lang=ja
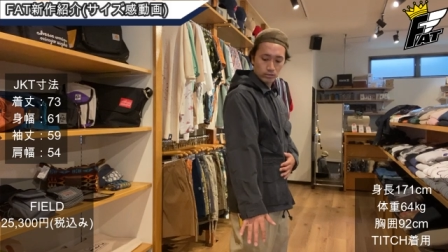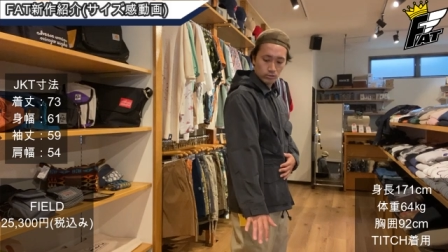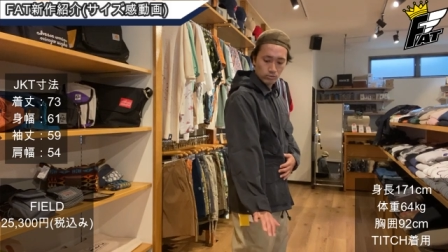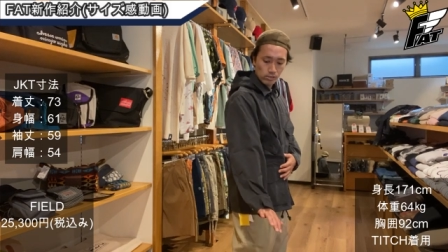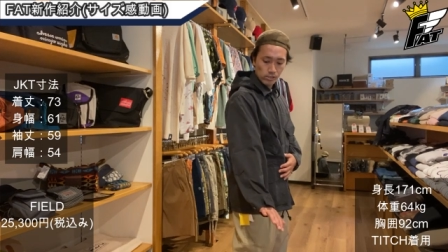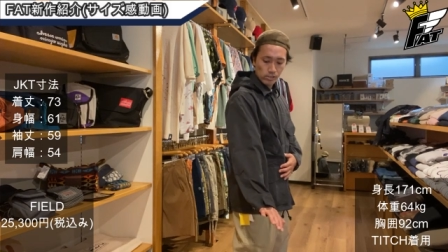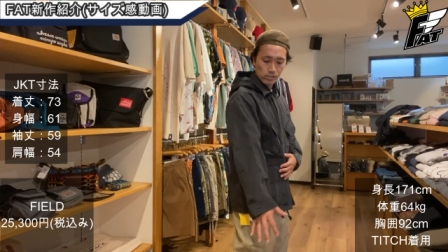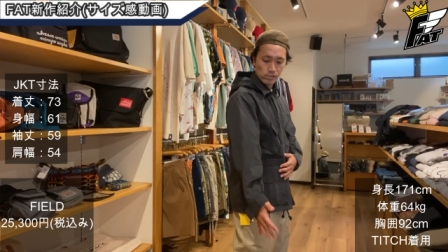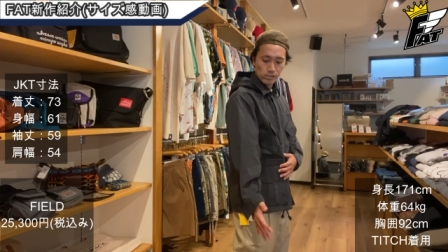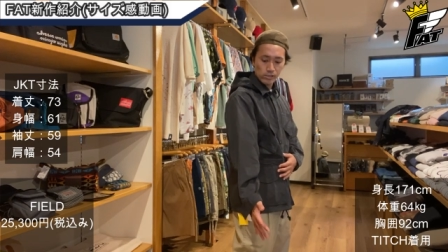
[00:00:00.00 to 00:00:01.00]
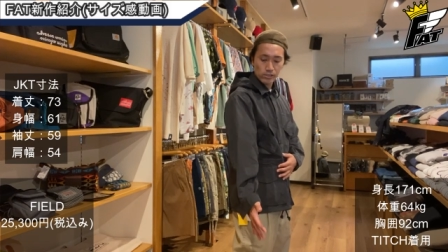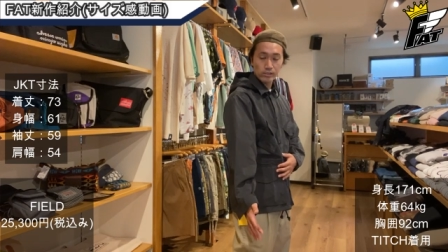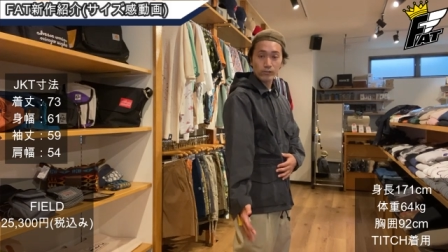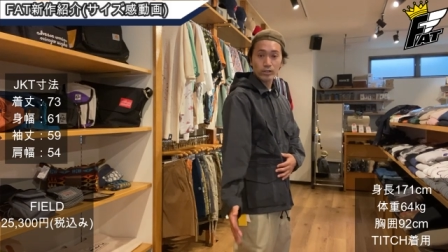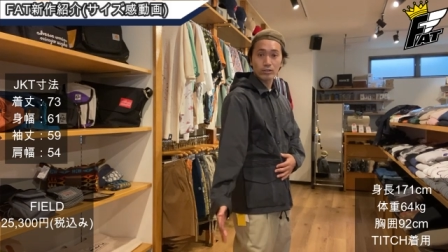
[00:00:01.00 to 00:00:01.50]
作り
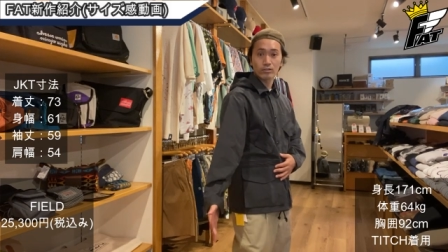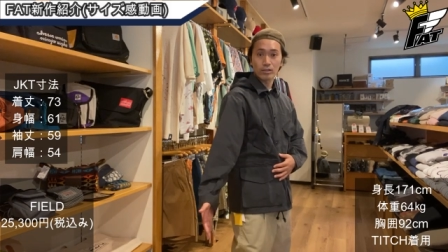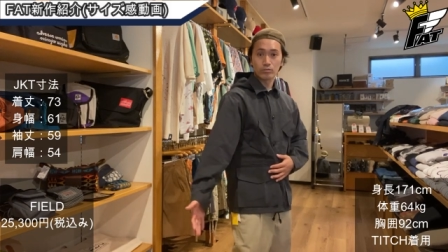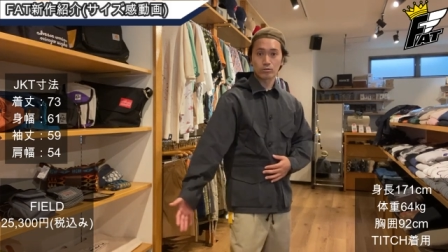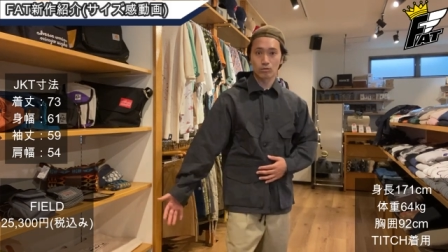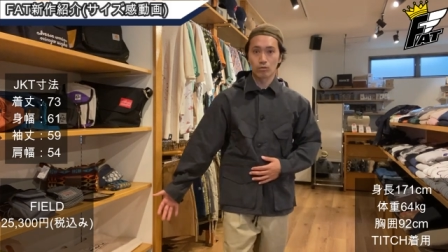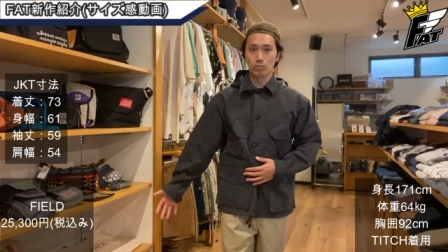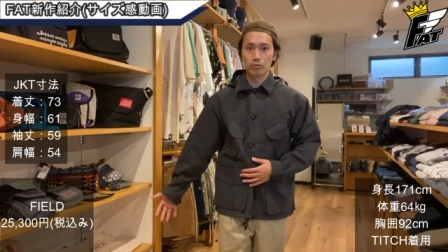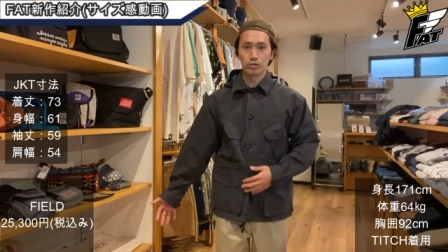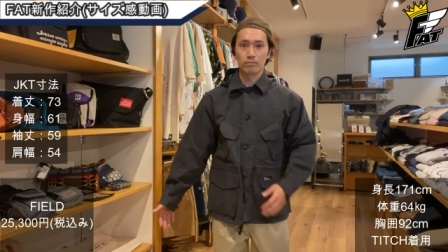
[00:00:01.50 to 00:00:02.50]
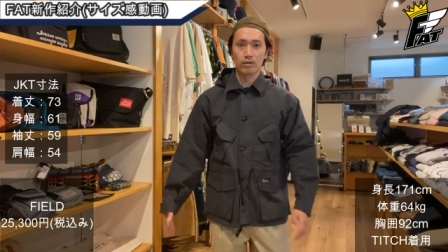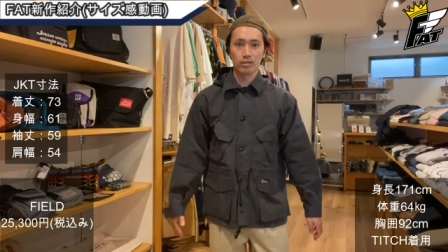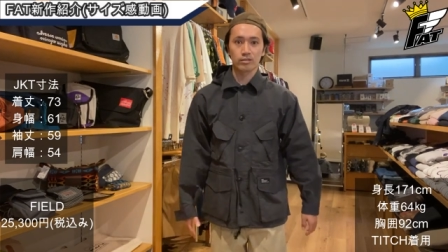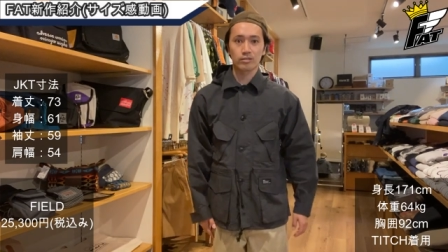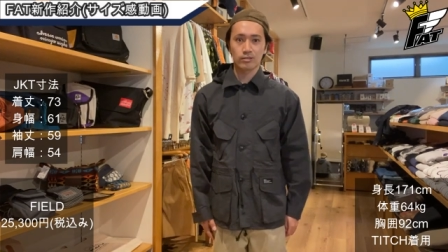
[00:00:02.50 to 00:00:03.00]
にはなっていると思い
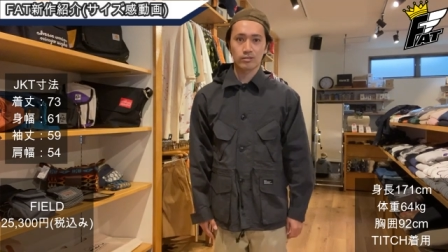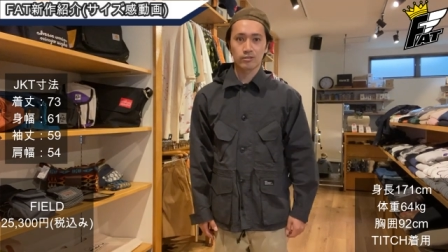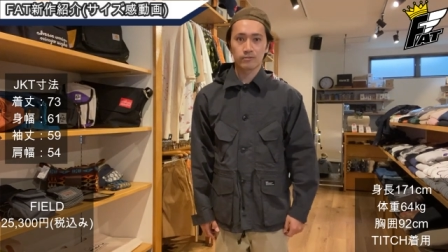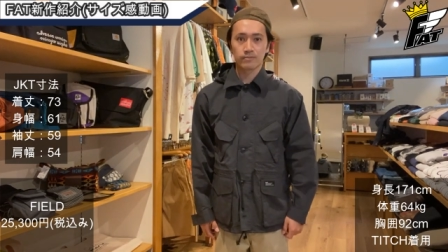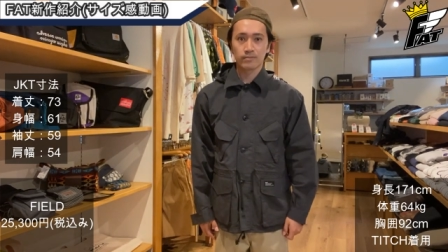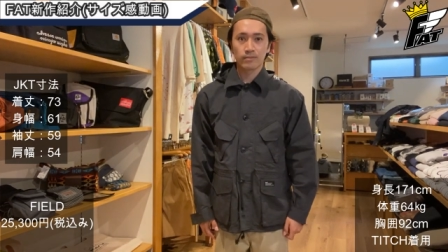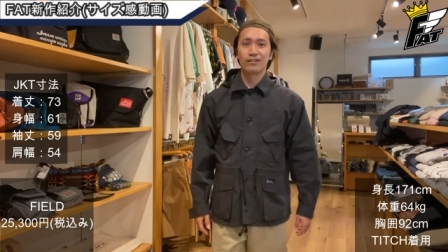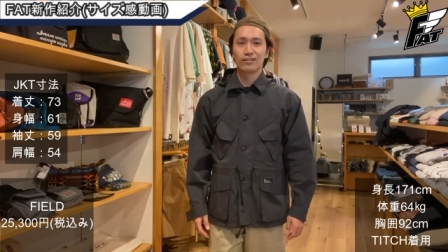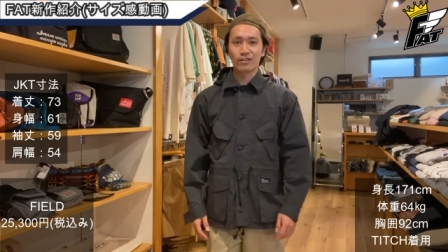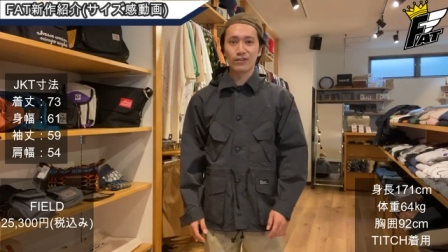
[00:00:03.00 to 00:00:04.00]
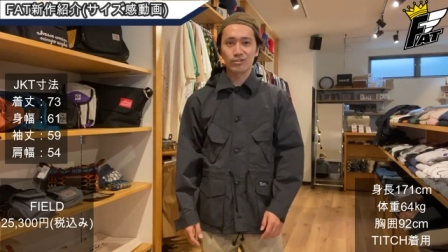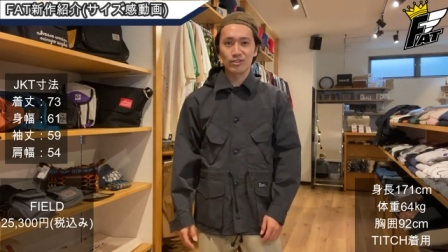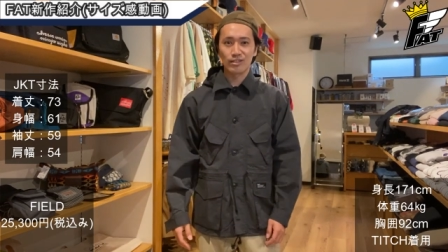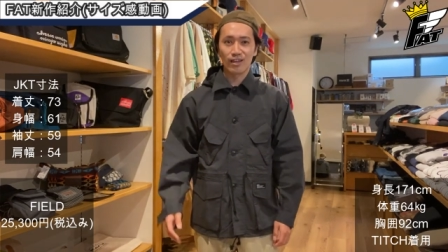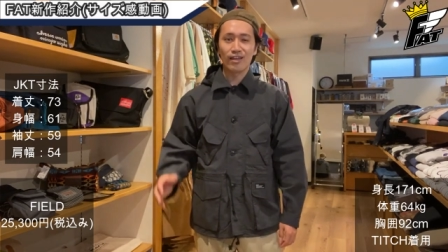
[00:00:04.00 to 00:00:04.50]
ますでは続
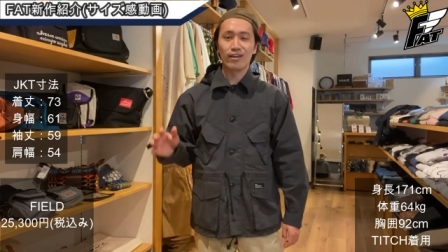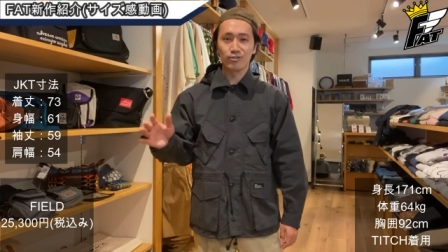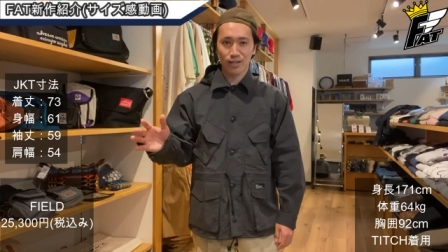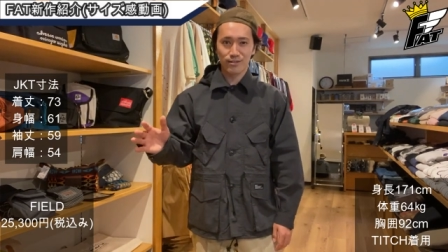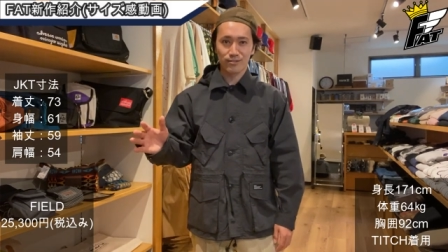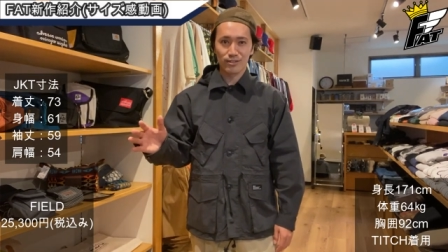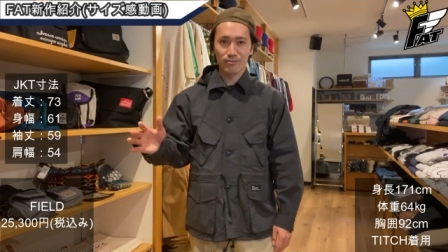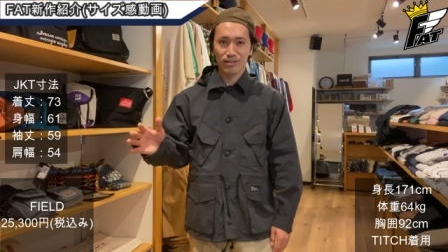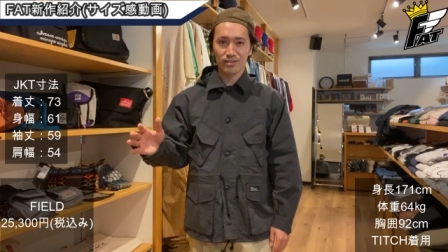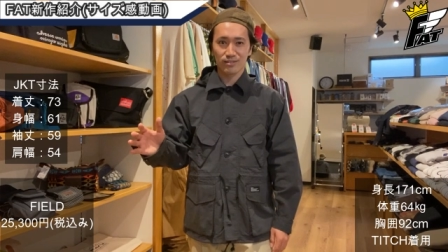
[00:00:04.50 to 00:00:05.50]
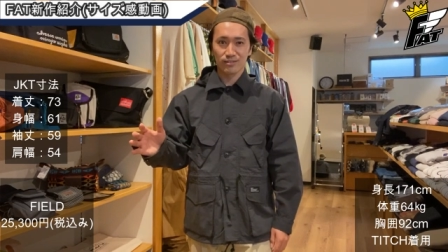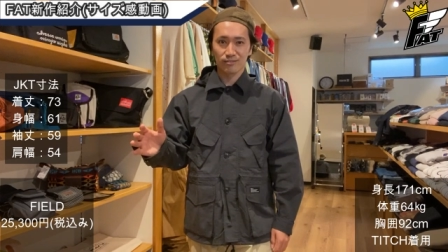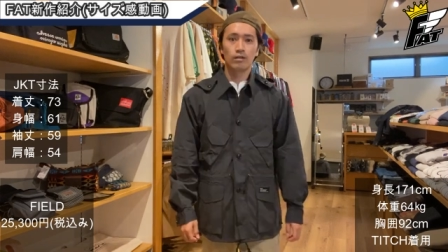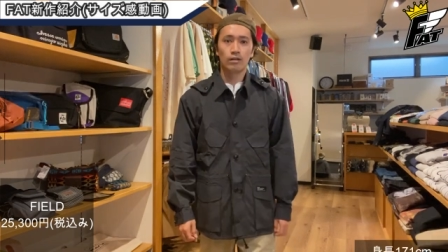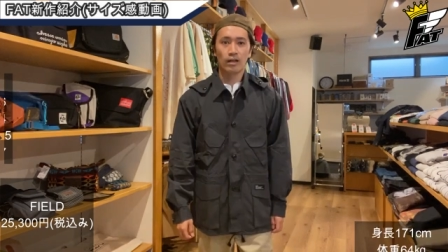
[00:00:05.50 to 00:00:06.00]
いて L サイズいきます
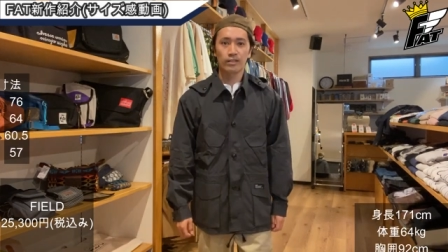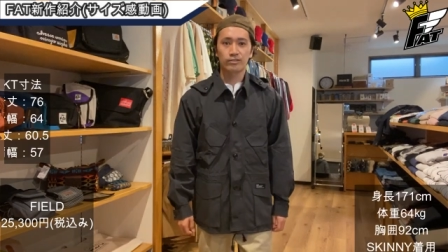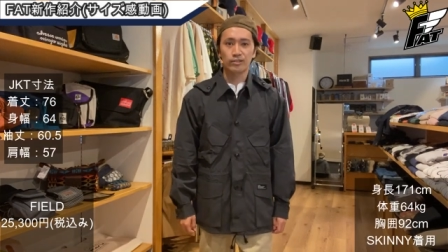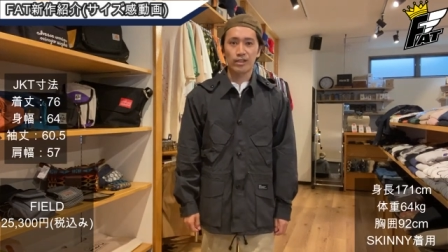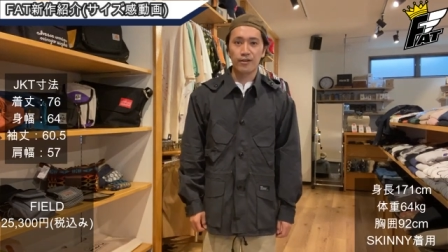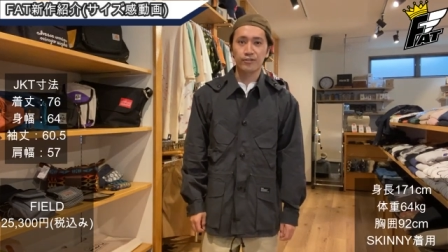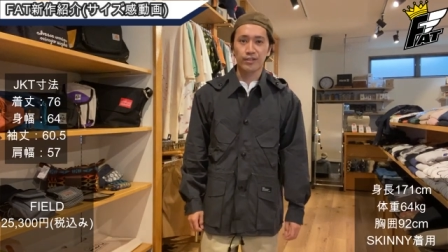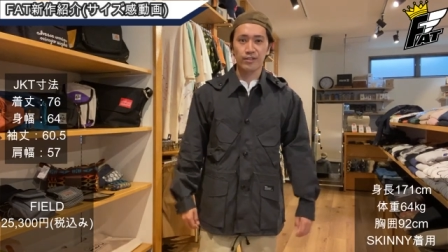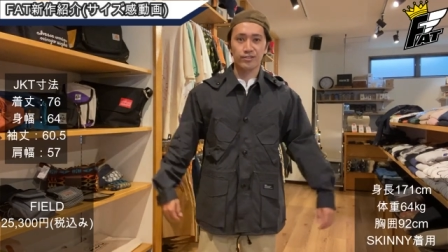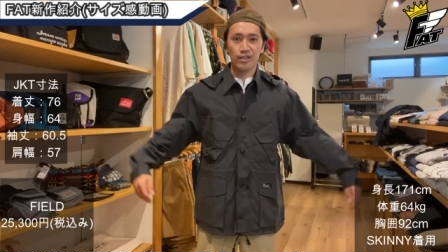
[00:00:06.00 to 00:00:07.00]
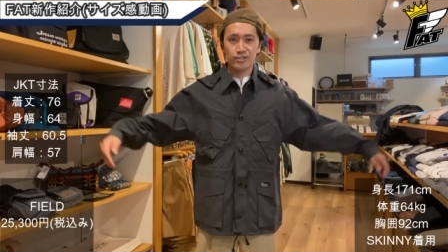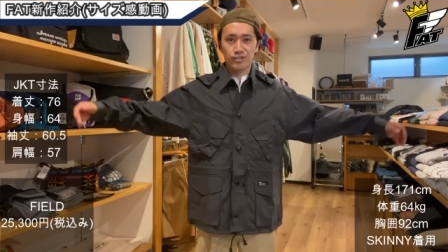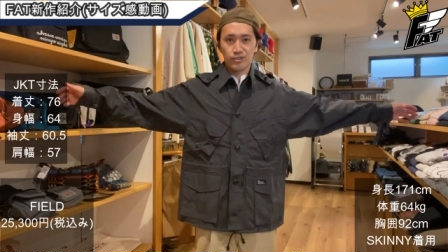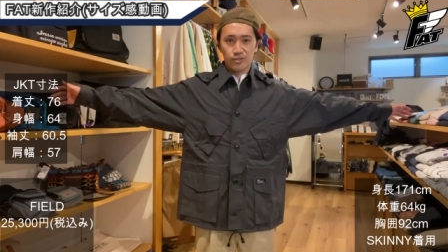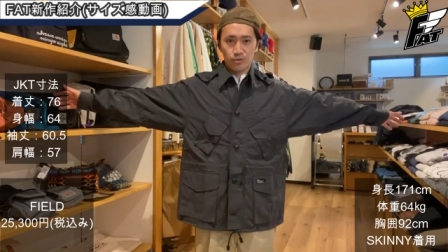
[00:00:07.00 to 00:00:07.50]
はい次 L サイズで
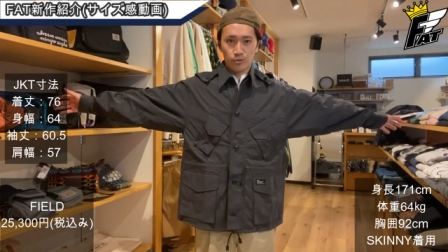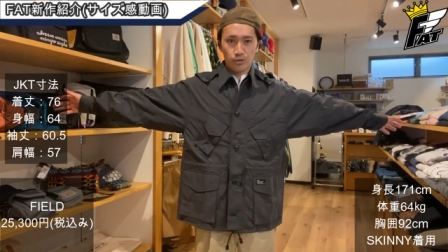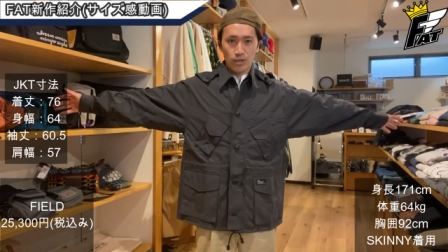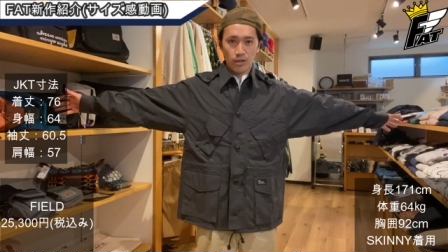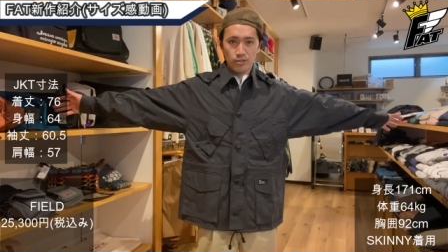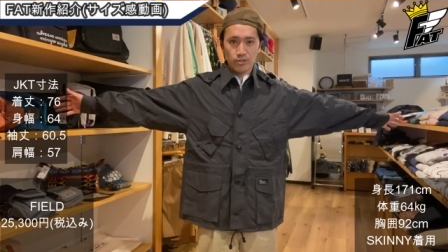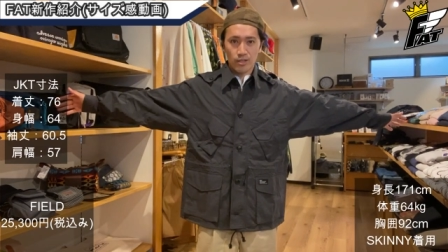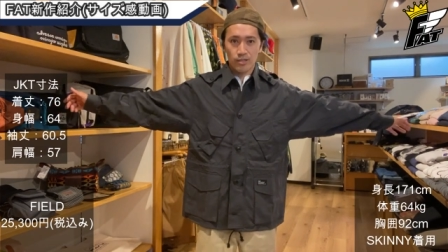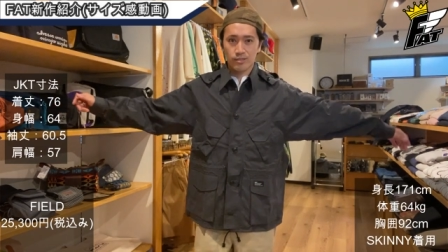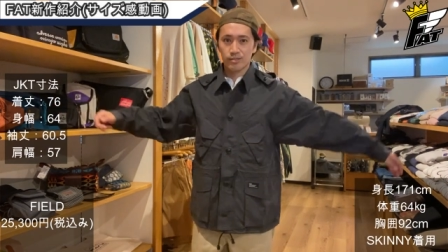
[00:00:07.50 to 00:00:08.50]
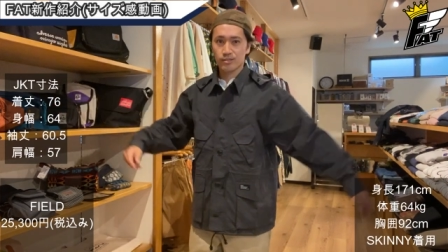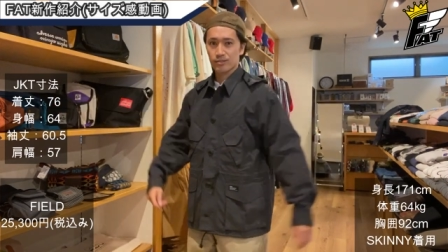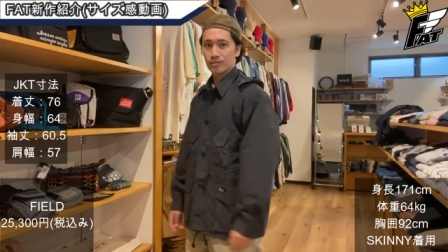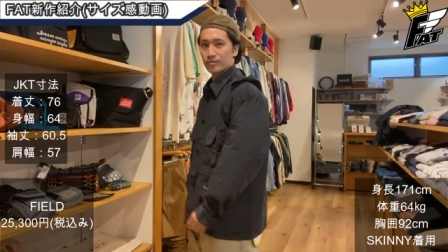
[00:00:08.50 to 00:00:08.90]
すこんな感じです